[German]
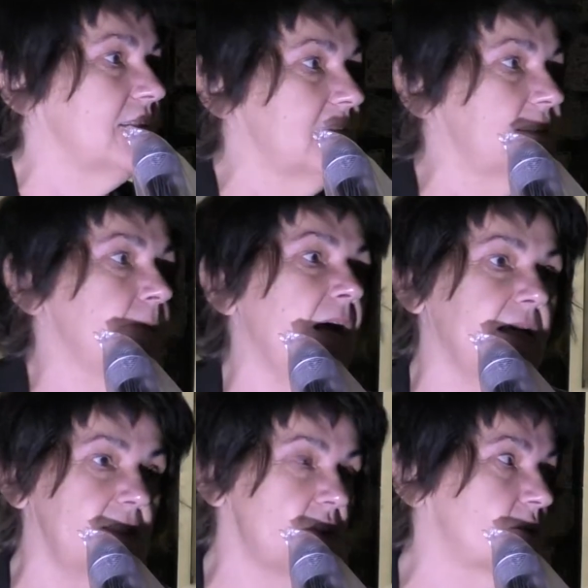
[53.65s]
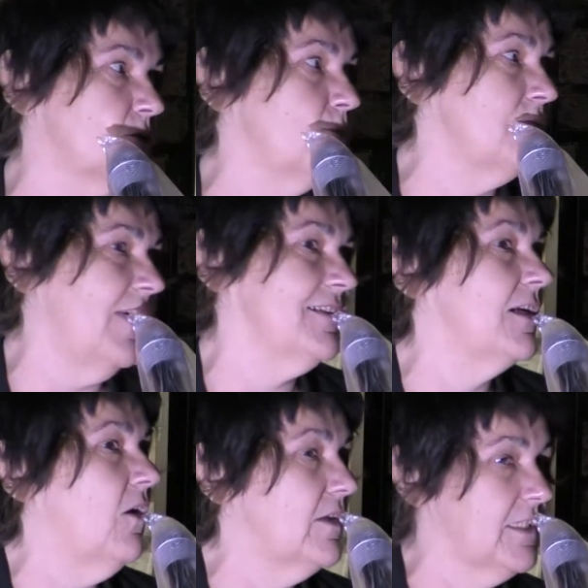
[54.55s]
ist es immer ganz gut, weil
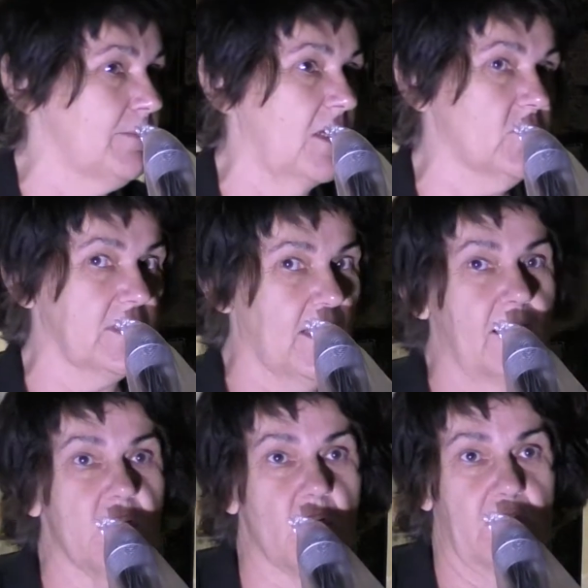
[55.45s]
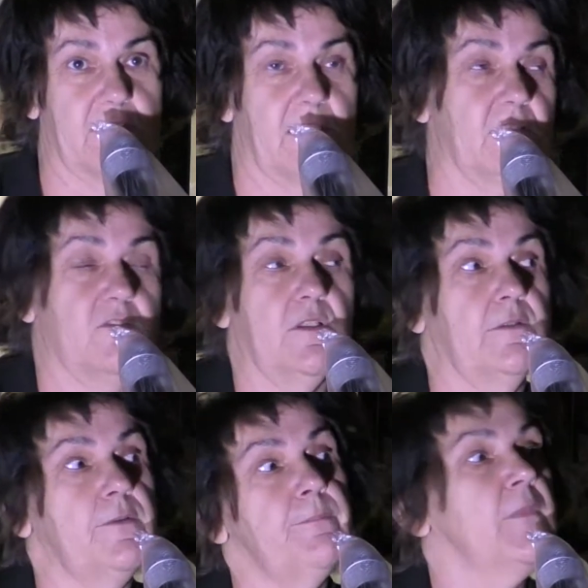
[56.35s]
die Leute immer total schockiert sind.
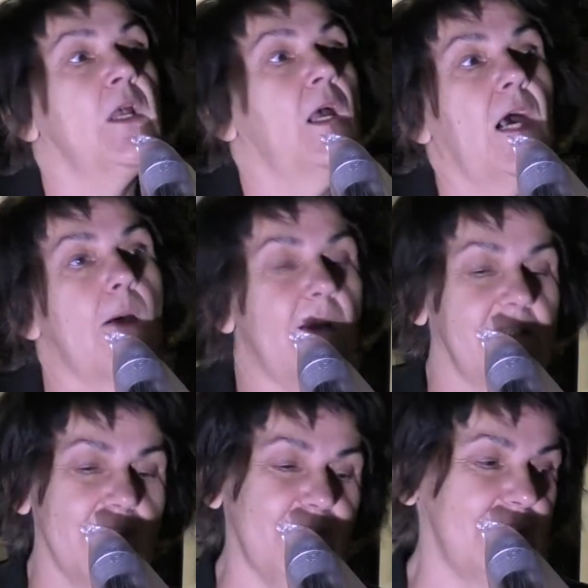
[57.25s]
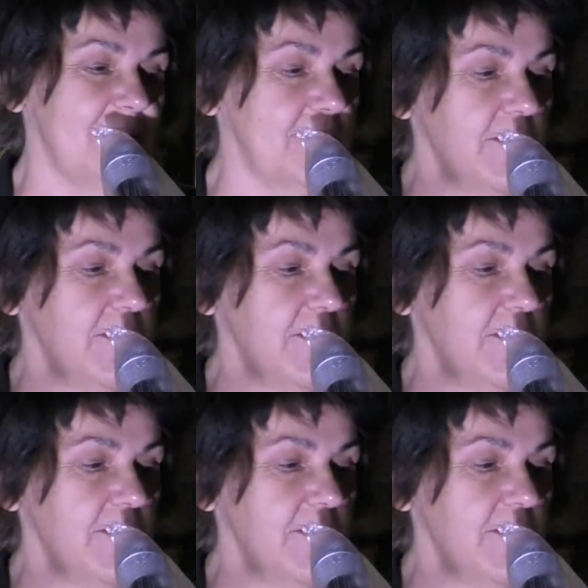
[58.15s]
Aber hier wird es